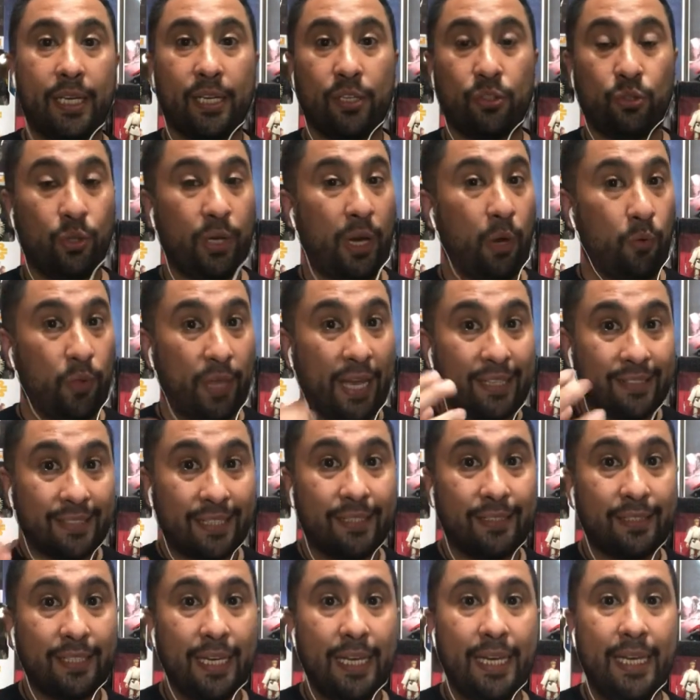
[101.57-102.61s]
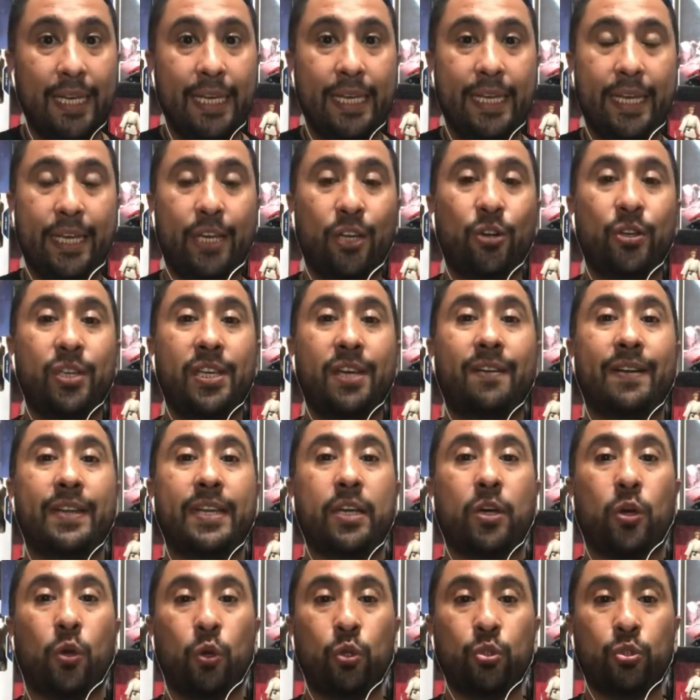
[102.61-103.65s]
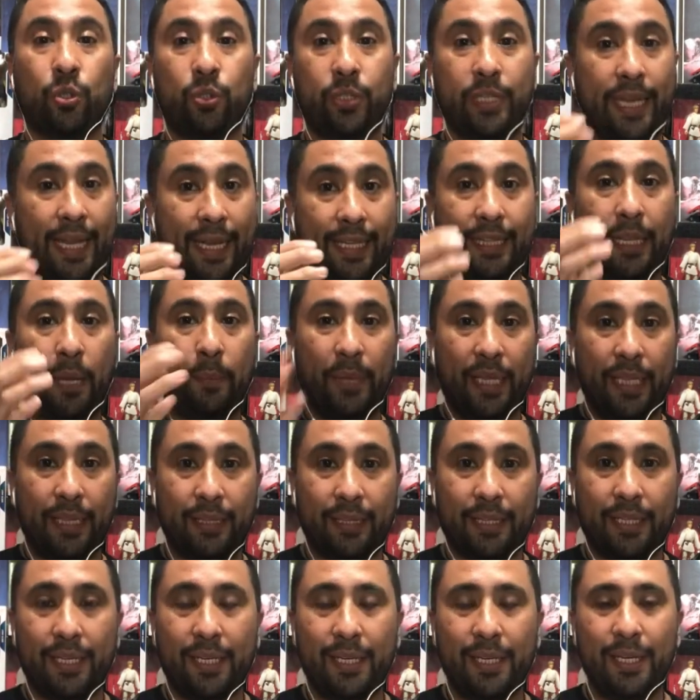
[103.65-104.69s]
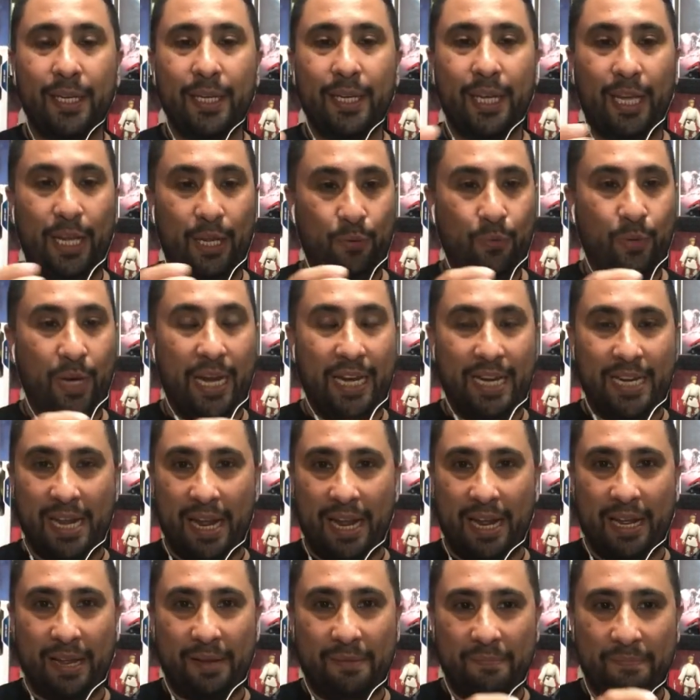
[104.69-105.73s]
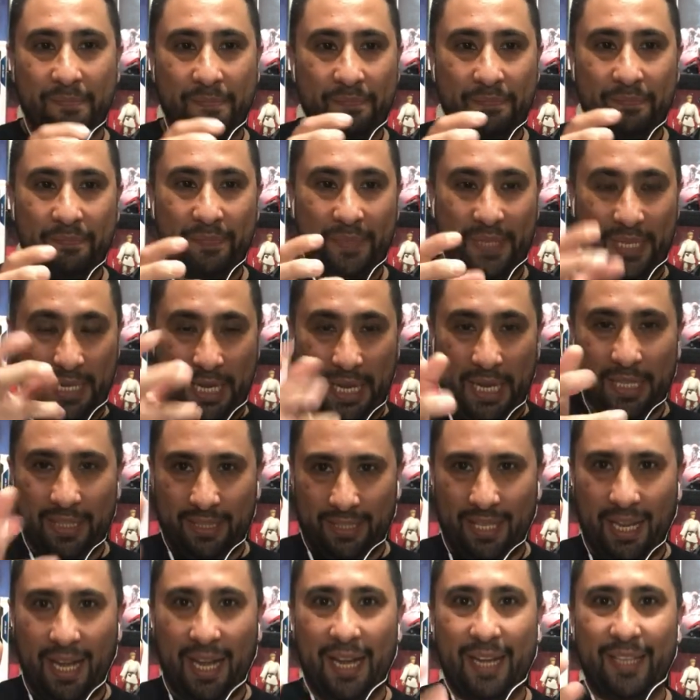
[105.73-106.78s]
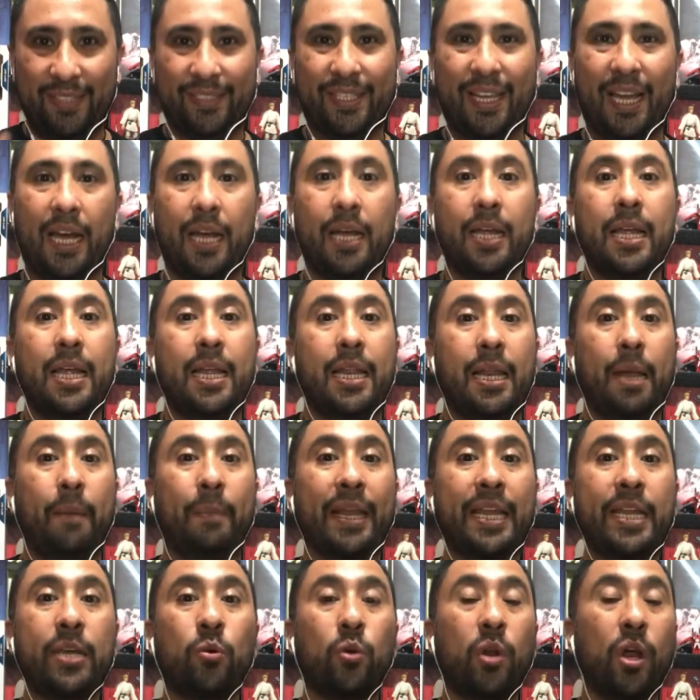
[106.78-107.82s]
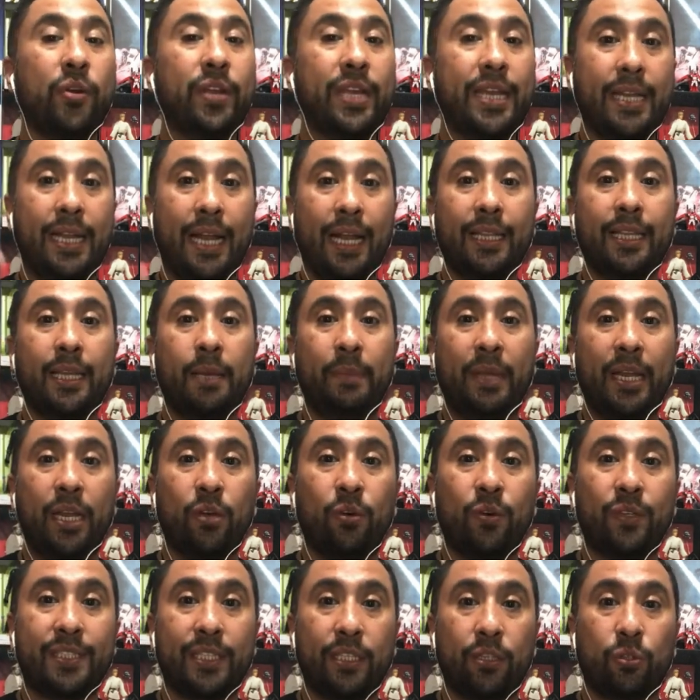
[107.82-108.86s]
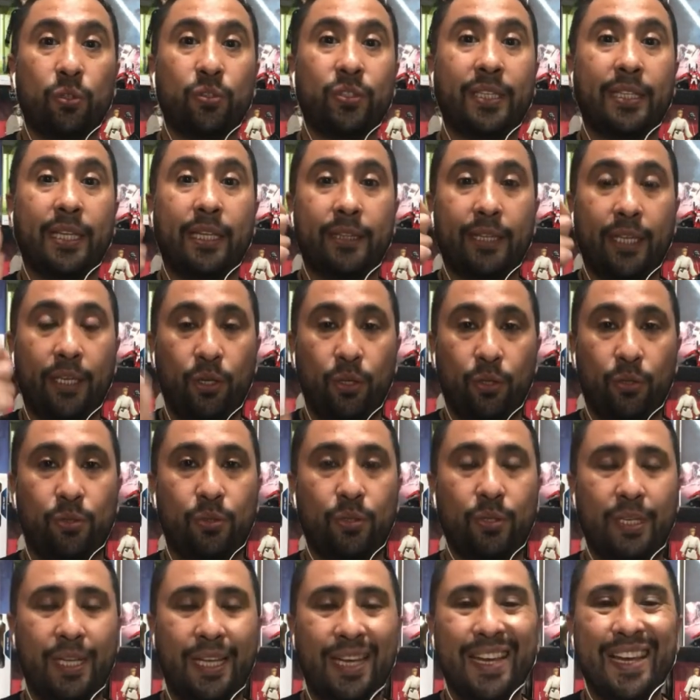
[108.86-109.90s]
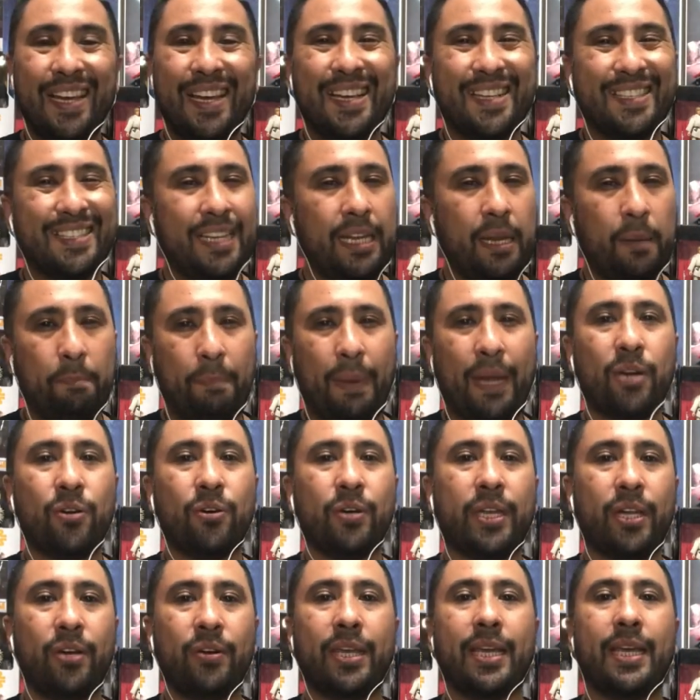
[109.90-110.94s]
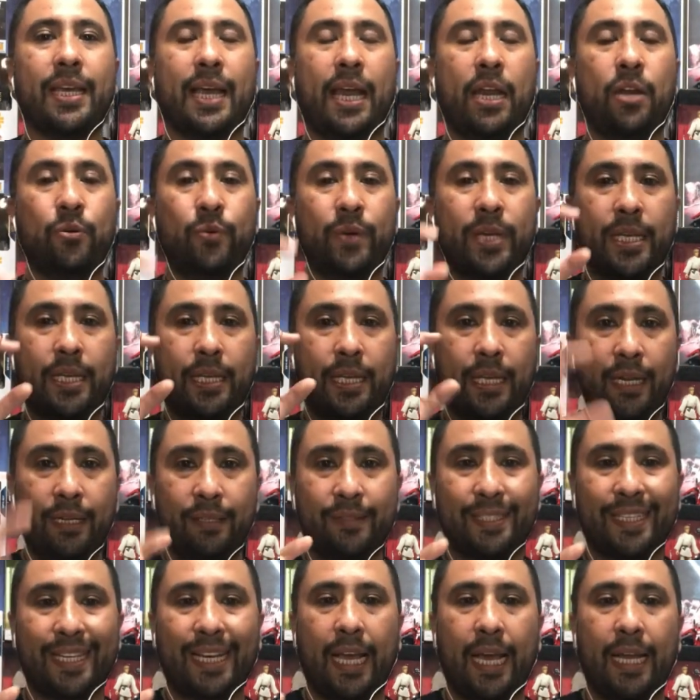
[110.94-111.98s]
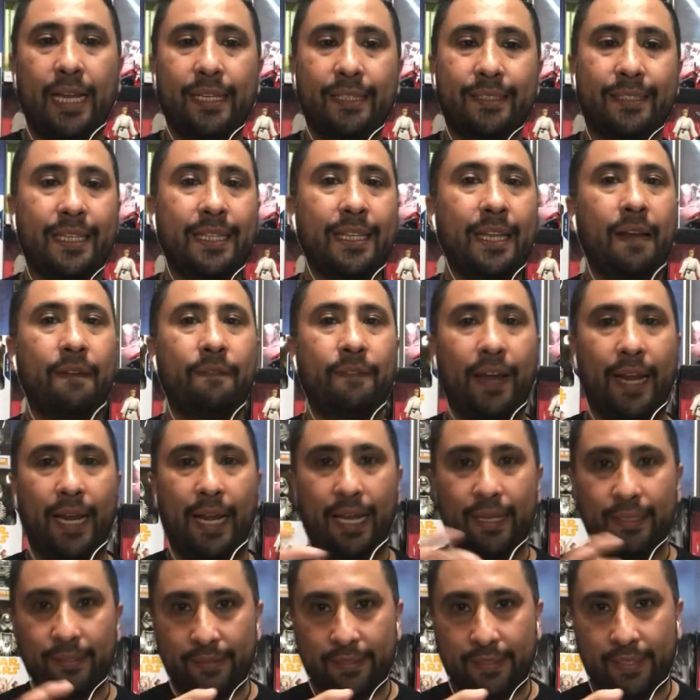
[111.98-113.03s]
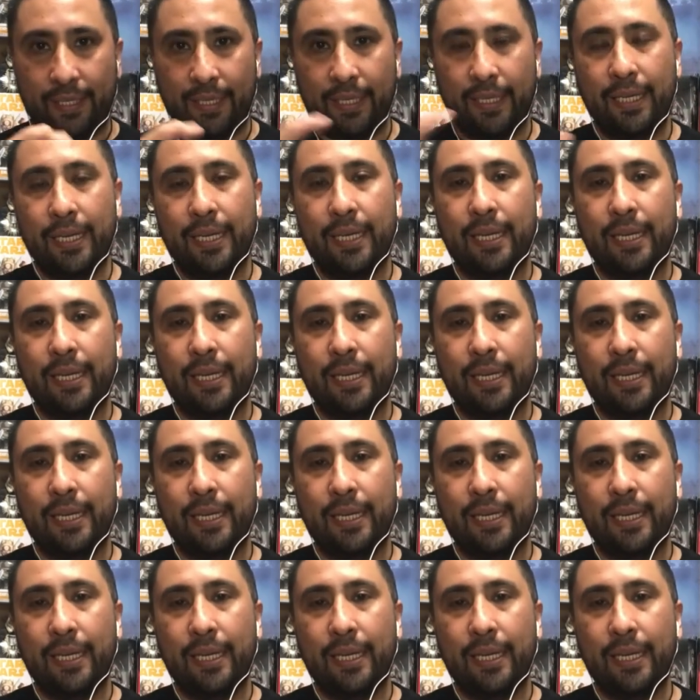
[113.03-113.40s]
que son audaces y que nos llevan incluso directamente en una línea directa hacia la película original de 1978. Sin embargo, creo que Halloween Kills carece del balance